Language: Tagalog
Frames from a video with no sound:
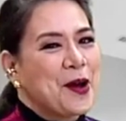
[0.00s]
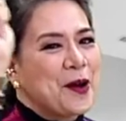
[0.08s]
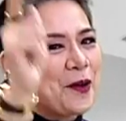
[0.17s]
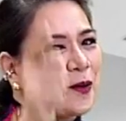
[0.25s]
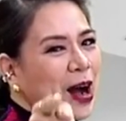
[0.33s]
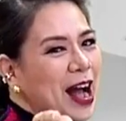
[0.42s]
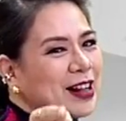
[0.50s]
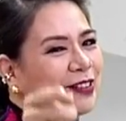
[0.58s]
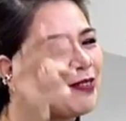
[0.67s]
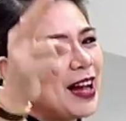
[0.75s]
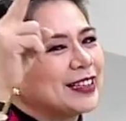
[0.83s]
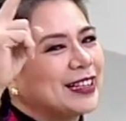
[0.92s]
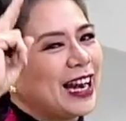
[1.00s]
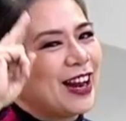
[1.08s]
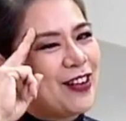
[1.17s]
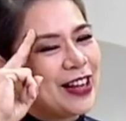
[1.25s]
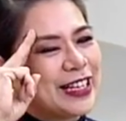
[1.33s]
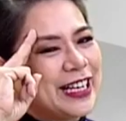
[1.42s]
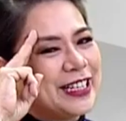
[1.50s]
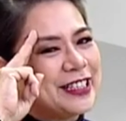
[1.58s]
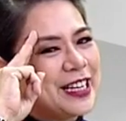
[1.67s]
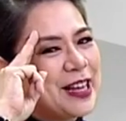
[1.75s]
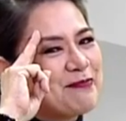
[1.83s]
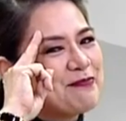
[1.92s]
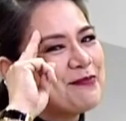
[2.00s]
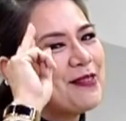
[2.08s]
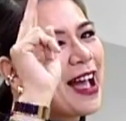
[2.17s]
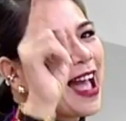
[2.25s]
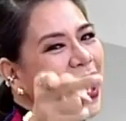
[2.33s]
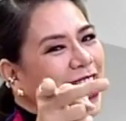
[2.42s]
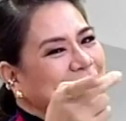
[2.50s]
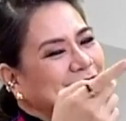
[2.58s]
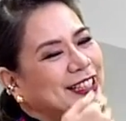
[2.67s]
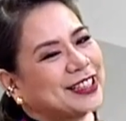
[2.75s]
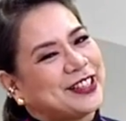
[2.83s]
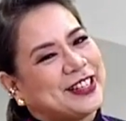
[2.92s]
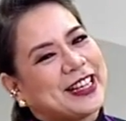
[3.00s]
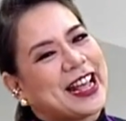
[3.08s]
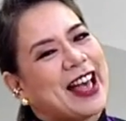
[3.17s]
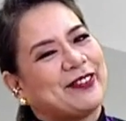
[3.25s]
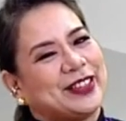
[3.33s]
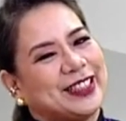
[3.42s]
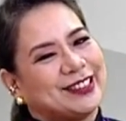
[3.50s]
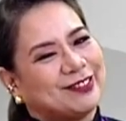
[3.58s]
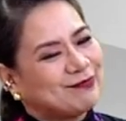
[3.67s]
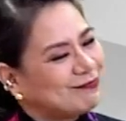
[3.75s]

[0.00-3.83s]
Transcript: Huwag magdalawang isip, ask Attorney Gabby.